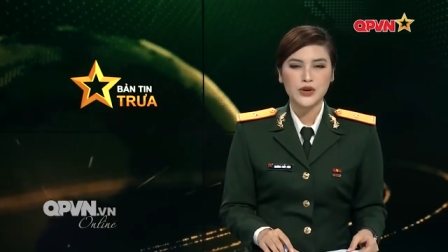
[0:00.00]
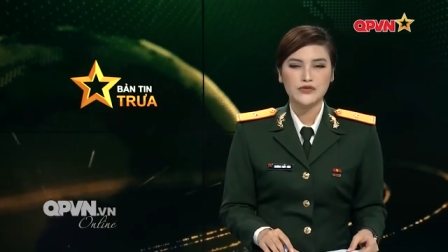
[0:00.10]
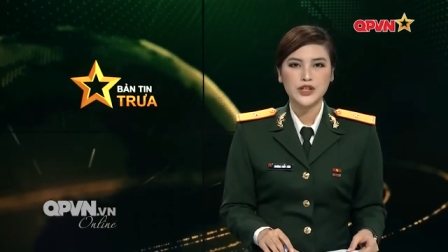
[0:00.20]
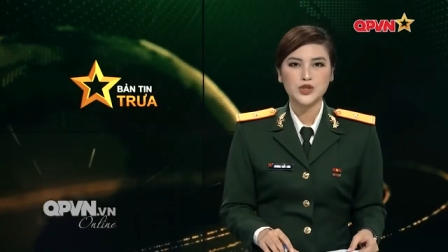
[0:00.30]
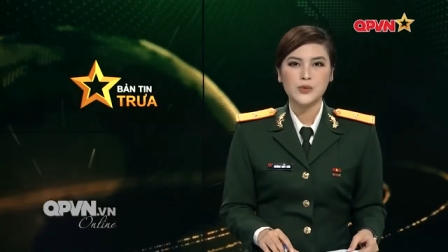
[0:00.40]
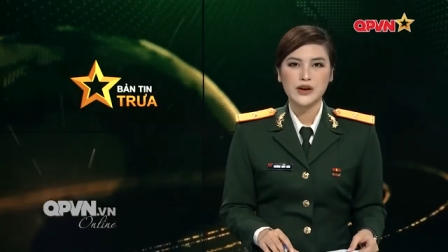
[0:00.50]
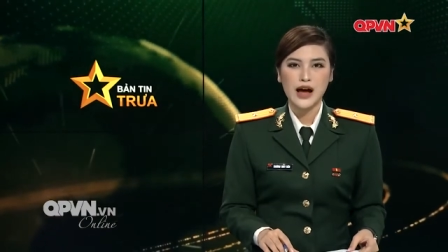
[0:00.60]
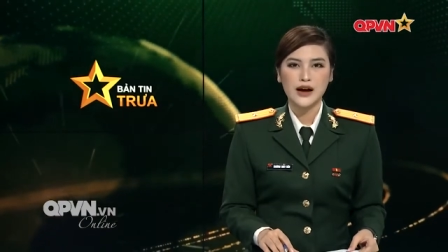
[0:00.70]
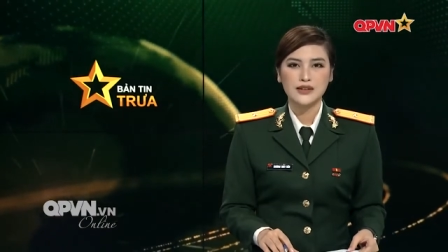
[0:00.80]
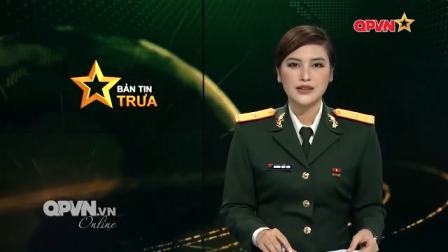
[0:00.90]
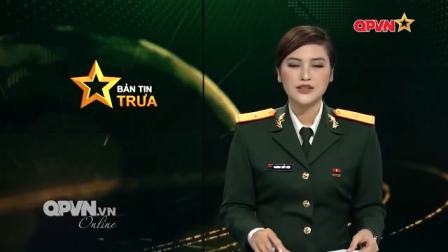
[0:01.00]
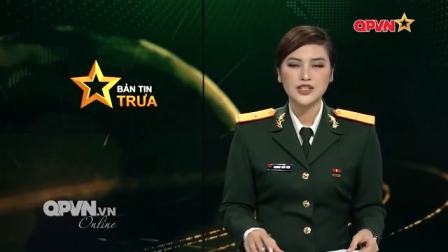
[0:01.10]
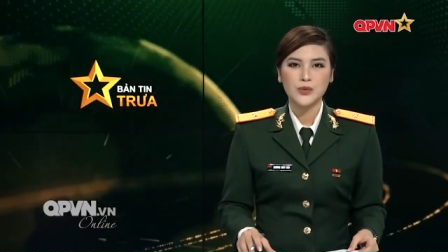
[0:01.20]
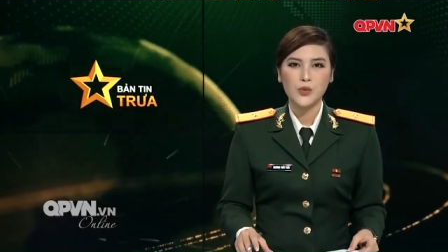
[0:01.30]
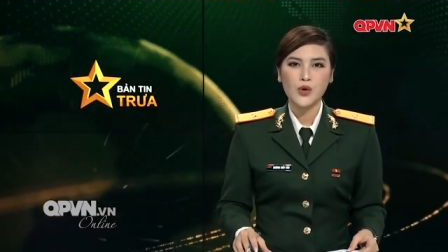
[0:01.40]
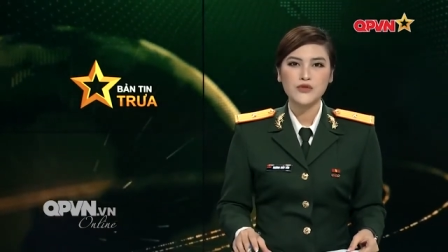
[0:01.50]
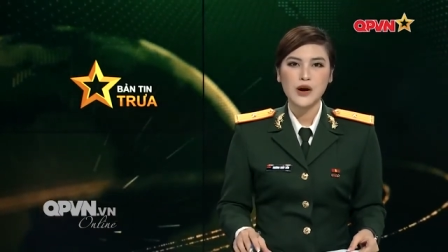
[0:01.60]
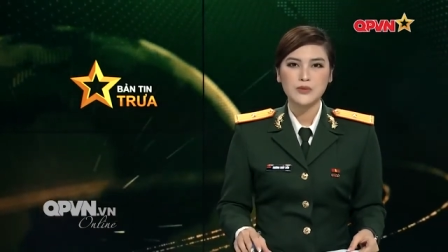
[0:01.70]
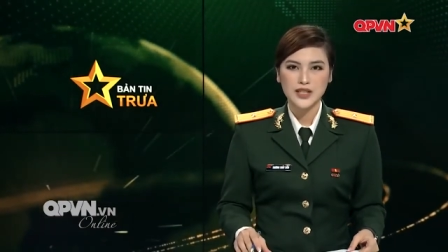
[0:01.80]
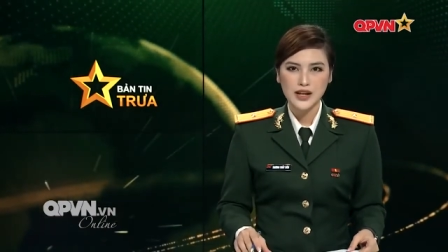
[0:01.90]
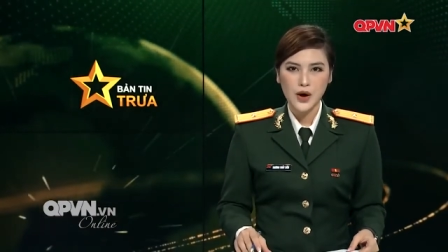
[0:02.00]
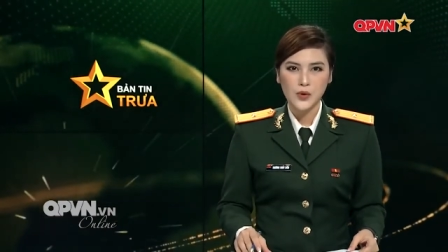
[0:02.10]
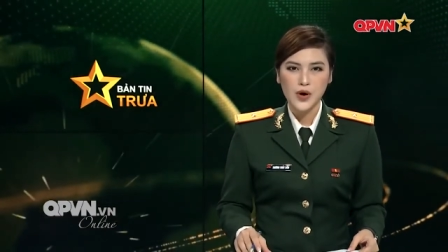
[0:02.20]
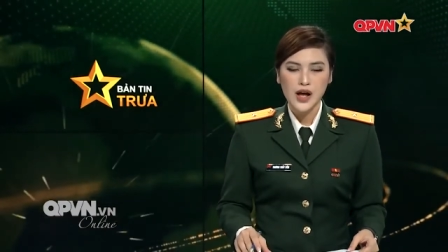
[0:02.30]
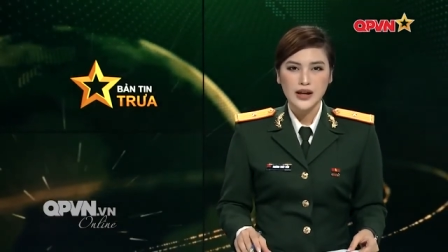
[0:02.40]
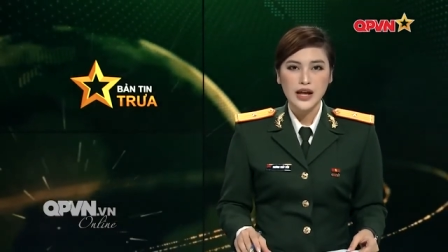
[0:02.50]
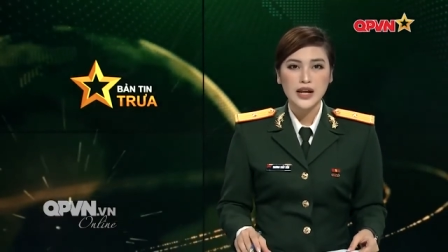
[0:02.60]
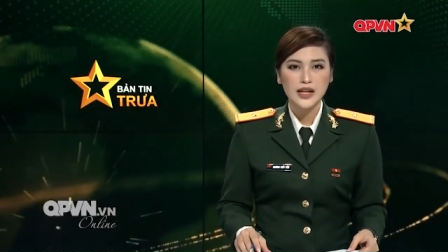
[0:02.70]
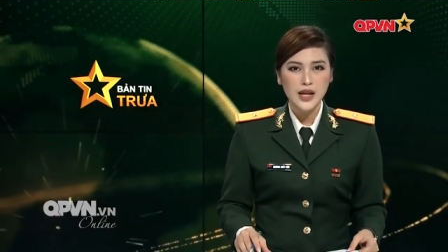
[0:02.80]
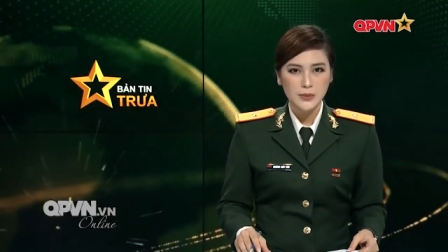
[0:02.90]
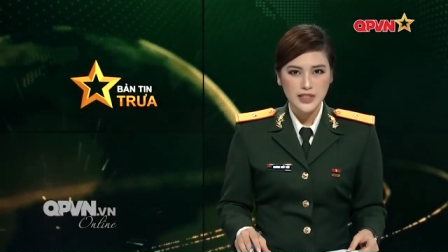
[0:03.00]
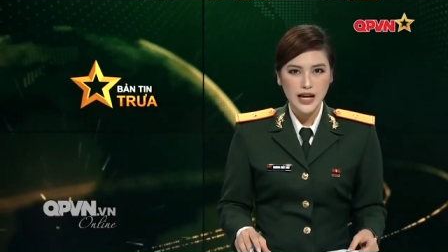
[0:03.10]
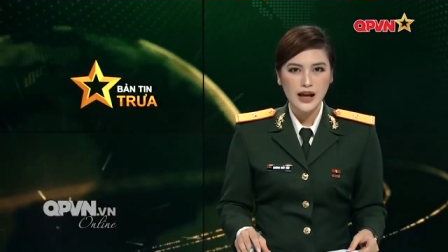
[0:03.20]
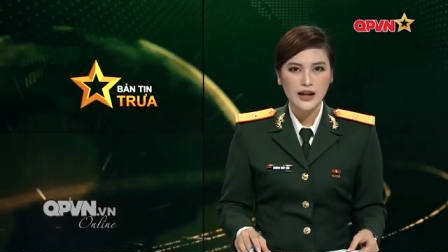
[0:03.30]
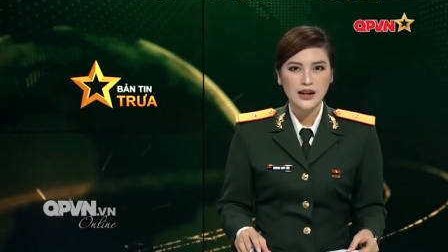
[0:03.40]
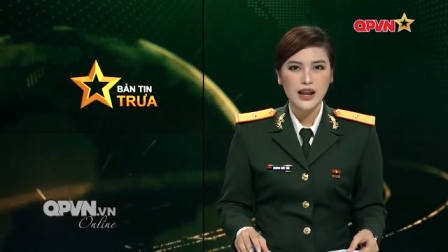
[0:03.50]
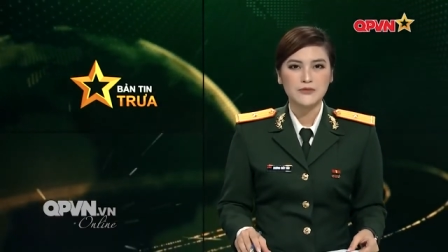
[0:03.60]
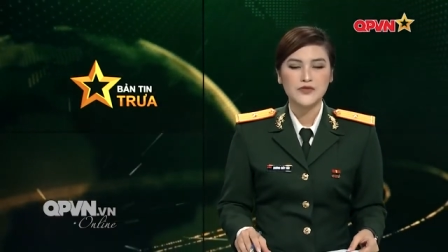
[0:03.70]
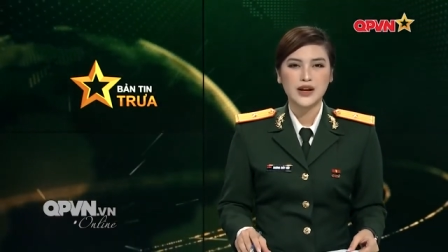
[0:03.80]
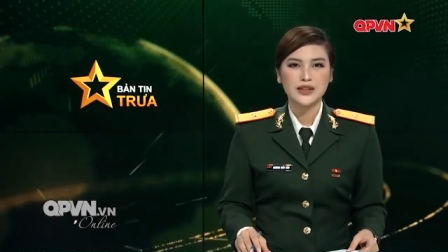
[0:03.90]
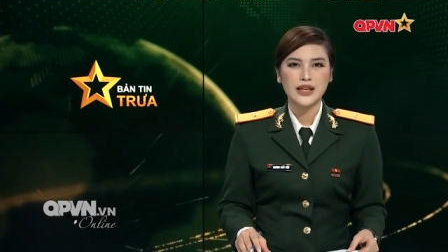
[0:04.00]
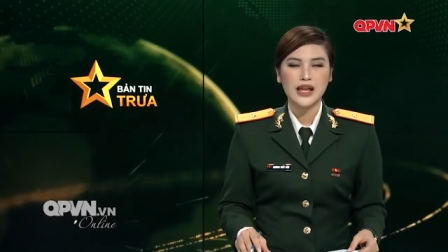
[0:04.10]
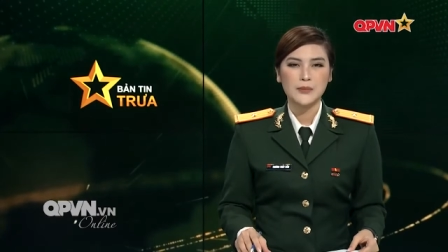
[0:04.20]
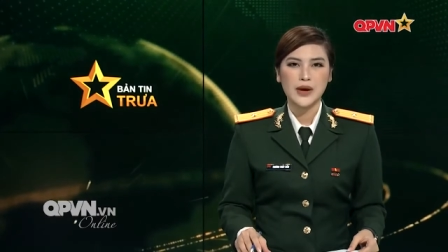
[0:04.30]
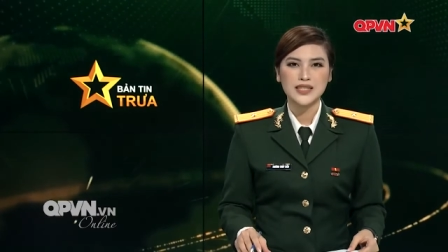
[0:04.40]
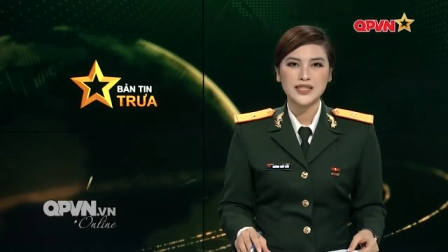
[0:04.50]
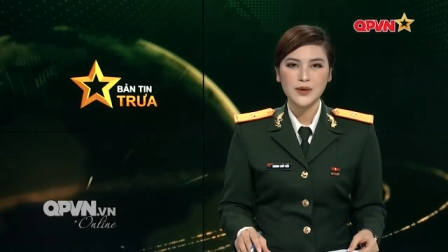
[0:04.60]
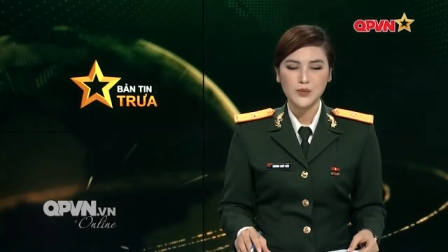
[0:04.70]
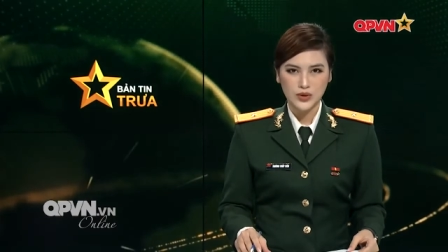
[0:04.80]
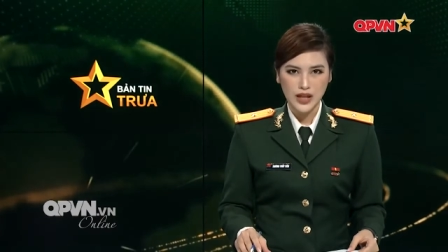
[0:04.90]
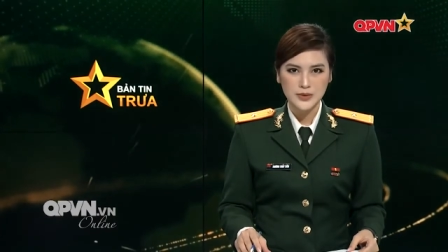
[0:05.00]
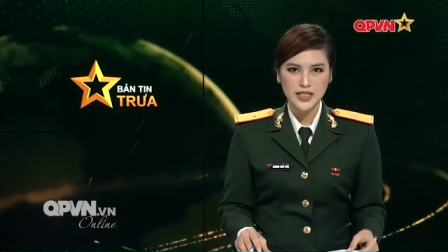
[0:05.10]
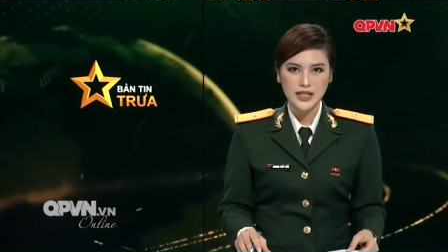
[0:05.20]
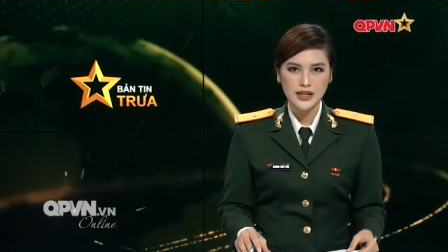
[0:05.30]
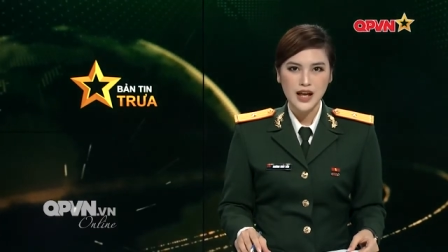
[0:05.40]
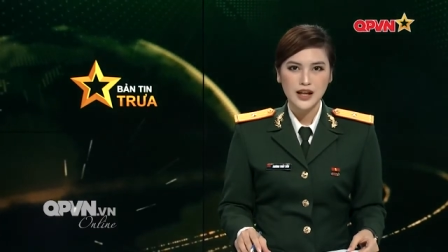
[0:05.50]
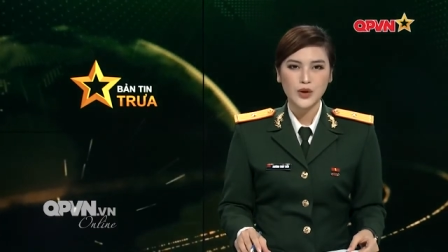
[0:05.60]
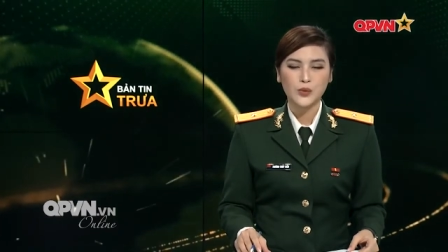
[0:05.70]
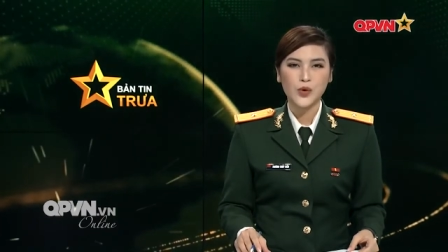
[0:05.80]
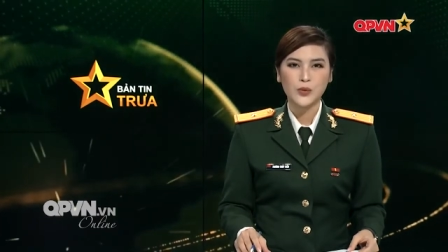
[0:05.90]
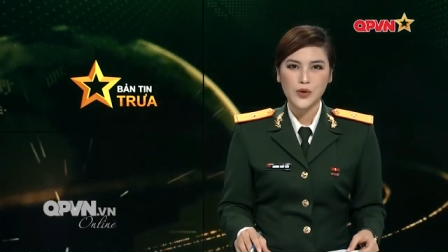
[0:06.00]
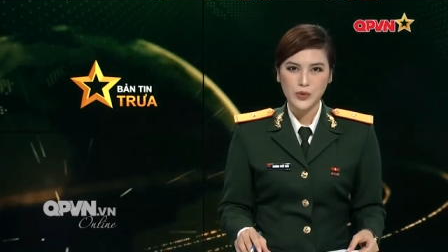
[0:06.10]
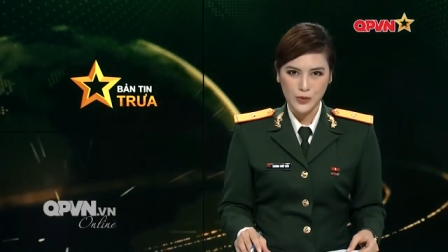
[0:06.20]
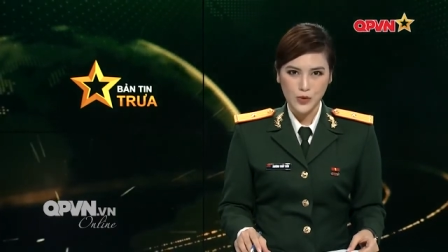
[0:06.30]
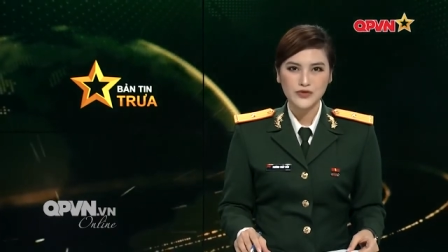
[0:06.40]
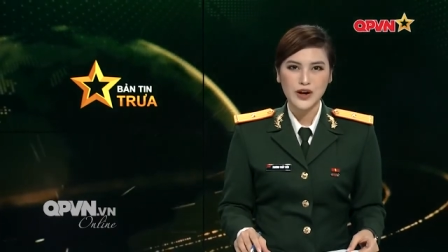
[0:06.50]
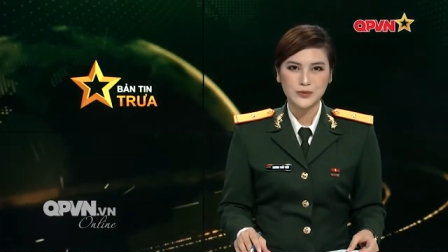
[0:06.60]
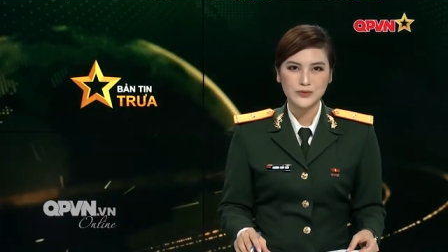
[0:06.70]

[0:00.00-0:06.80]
Ủy viên Trung ương Đảng, Thứ trưởng Bộ Quốc phòng dẫn đầu đã đến kiểm tra, làm việc tại nhà máy Z189, Tổng cục Công nghiệp Quốc phòng.